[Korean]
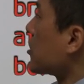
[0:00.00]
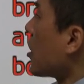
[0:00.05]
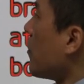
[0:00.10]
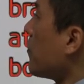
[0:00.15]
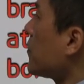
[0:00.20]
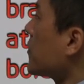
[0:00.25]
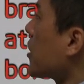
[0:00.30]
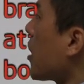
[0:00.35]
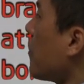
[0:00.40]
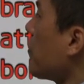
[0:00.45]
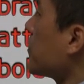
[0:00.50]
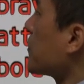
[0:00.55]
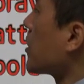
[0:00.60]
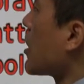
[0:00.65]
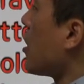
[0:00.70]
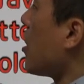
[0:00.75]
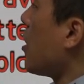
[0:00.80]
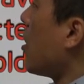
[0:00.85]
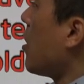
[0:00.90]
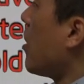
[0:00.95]

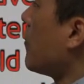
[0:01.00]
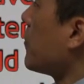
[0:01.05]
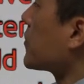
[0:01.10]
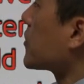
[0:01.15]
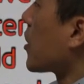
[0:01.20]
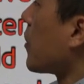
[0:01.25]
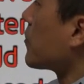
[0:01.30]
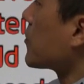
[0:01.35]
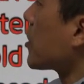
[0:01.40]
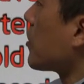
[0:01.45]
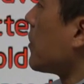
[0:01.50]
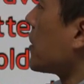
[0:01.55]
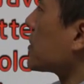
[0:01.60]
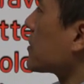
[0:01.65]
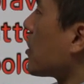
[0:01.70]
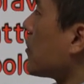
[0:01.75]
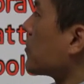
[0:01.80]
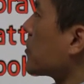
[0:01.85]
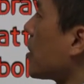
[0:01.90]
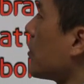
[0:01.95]
덤덤덤,
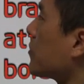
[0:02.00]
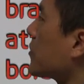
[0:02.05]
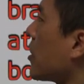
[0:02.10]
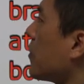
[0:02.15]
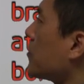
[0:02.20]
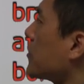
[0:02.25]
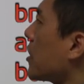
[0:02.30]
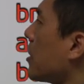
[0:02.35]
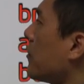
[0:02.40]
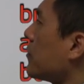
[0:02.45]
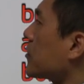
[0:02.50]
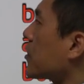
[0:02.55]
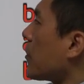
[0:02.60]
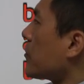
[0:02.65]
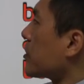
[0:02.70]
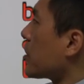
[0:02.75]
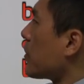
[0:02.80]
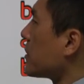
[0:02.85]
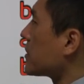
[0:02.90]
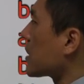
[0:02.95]
덤덤한 덤덤덤덤,
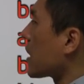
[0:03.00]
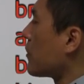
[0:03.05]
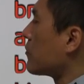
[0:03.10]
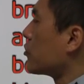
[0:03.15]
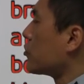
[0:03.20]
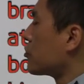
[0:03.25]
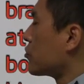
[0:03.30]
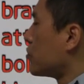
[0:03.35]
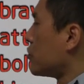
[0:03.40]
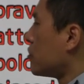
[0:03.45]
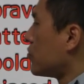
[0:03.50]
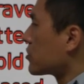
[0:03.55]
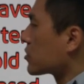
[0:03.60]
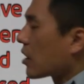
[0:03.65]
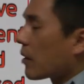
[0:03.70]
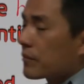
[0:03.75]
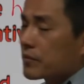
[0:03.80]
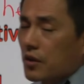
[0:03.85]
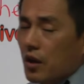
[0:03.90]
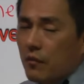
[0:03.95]
덤덤한 사람 누구?
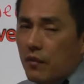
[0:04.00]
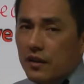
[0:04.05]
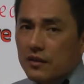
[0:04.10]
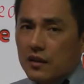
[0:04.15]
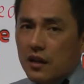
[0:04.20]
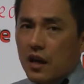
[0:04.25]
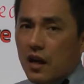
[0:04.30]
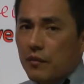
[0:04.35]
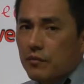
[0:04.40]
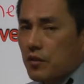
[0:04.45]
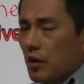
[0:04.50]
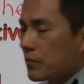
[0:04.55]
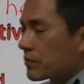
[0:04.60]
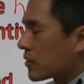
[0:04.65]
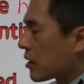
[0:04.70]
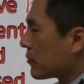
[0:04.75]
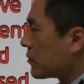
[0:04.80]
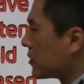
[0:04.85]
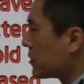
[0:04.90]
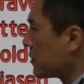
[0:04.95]
덤덤한 사람,
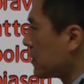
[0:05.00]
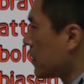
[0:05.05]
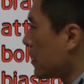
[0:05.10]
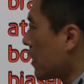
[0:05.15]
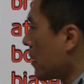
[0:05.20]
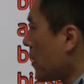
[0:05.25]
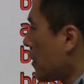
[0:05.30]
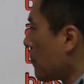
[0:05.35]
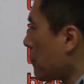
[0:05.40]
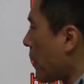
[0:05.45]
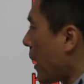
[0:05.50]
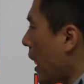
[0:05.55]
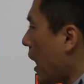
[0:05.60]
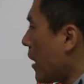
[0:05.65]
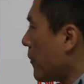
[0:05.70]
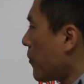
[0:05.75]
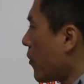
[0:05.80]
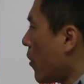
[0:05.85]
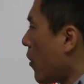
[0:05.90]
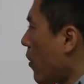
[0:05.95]
덤덤은
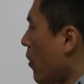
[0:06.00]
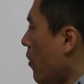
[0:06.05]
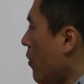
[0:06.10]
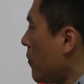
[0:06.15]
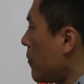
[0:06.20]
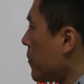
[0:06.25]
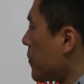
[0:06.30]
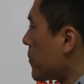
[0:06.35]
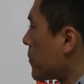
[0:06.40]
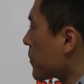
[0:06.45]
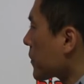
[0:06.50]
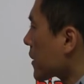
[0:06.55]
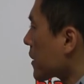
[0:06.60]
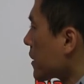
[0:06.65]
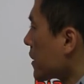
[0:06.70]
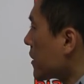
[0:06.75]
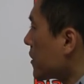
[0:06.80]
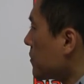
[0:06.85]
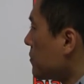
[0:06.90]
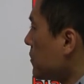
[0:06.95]
바보.
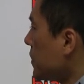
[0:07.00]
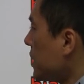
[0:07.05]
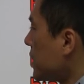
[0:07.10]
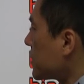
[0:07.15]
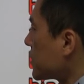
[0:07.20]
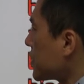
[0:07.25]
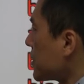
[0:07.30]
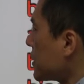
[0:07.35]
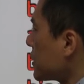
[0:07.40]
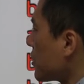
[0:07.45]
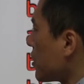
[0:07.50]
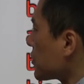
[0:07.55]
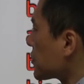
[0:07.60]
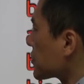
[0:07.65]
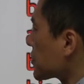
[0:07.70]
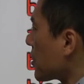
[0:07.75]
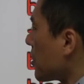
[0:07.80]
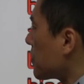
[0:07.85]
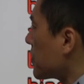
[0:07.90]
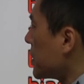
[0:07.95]

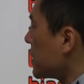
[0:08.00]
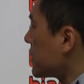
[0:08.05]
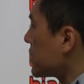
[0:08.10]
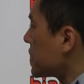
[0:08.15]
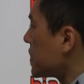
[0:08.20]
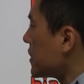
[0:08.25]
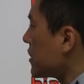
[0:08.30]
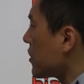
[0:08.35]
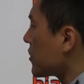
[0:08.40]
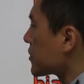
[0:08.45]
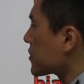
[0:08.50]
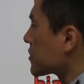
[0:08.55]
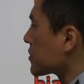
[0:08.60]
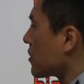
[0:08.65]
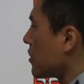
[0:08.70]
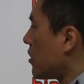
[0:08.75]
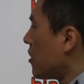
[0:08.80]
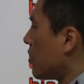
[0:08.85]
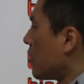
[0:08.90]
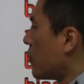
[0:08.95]
미치겠어,
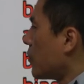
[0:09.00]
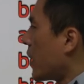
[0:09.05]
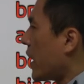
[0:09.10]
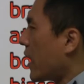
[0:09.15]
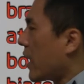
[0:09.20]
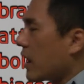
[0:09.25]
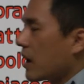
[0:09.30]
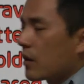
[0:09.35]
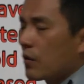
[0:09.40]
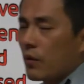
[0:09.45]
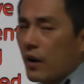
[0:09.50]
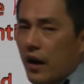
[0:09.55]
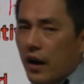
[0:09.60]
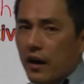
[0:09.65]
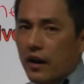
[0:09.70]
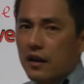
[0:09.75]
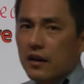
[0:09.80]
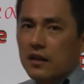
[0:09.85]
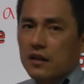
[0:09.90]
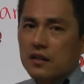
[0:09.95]
미치겠어. 왜?
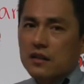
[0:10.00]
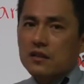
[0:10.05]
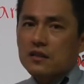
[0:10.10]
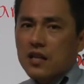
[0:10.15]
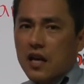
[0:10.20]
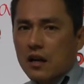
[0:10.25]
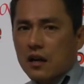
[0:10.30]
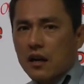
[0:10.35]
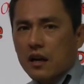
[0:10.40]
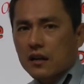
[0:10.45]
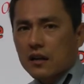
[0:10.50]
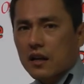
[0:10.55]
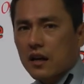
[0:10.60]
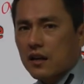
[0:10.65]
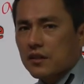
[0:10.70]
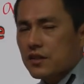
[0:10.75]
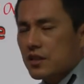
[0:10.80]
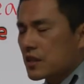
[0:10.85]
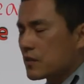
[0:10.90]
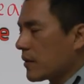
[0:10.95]
왜?
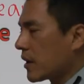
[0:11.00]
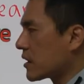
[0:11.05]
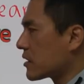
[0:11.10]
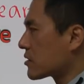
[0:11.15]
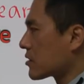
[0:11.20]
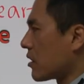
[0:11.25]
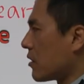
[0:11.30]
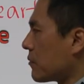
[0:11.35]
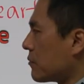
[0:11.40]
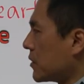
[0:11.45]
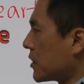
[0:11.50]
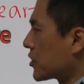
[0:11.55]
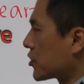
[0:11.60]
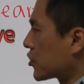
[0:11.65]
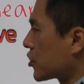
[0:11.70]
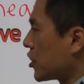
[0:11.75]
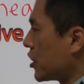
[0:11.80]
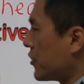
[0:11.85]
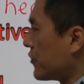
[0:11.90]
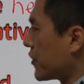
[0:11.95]
장난기가 심한이죠.
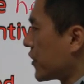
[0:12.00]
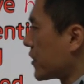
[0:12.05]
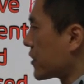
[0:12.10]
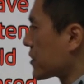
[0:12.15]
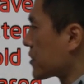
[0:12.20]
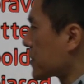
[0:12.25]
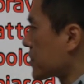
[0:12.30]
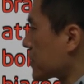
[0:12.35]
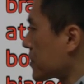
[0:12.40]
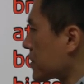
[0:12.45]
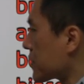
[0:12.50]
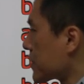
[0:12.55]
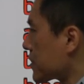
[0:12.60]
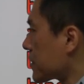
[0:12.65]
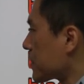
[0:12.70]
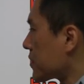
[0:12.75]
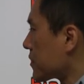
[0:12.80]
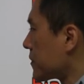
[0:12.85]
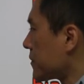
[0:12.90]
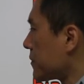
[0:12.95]

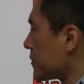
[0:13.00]
mischievous.